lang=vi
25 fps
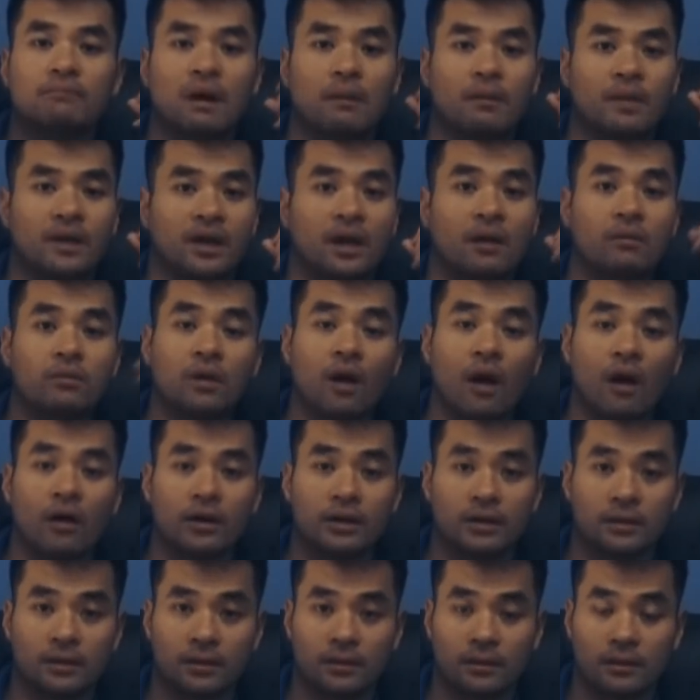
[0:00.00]
mà mình không có
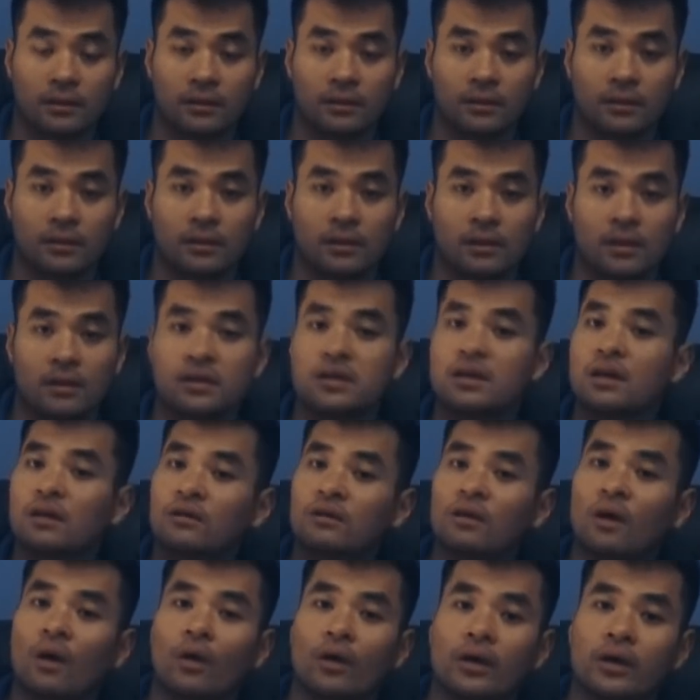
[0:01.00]
được nhưng
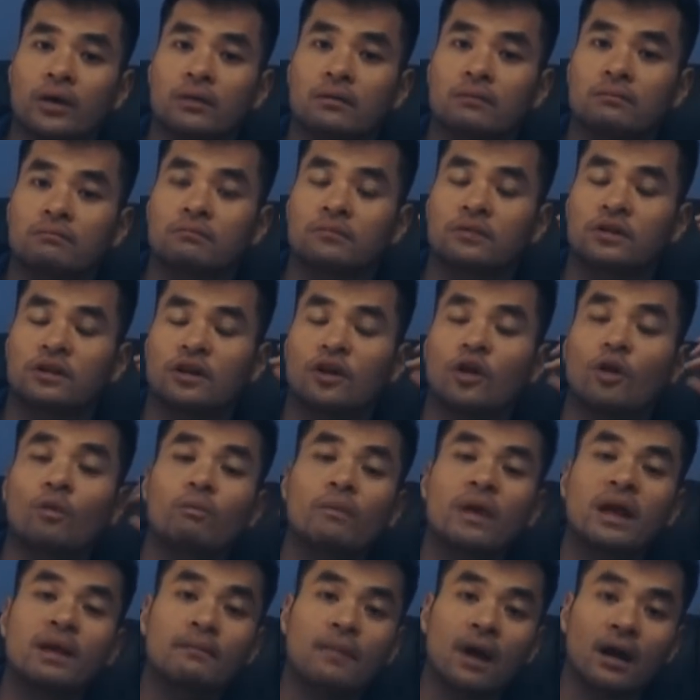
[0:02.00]
rồi nó
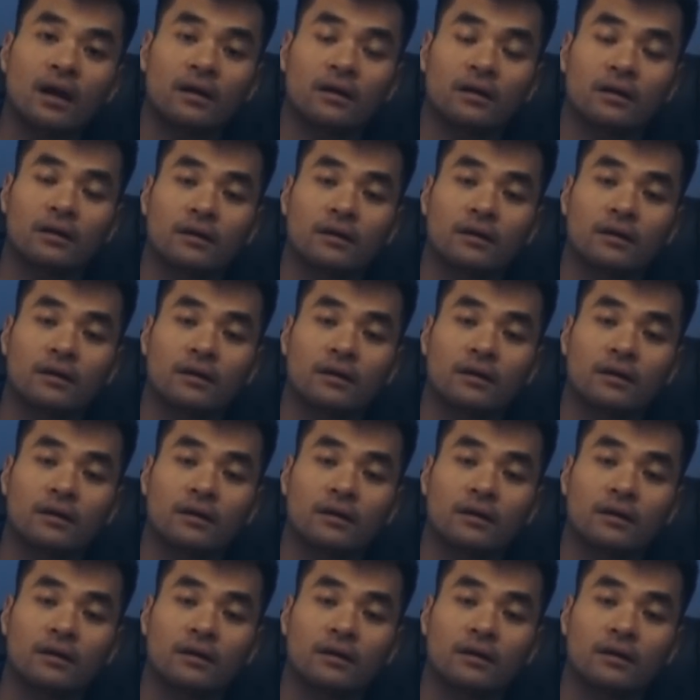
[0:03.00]
cũng biến mất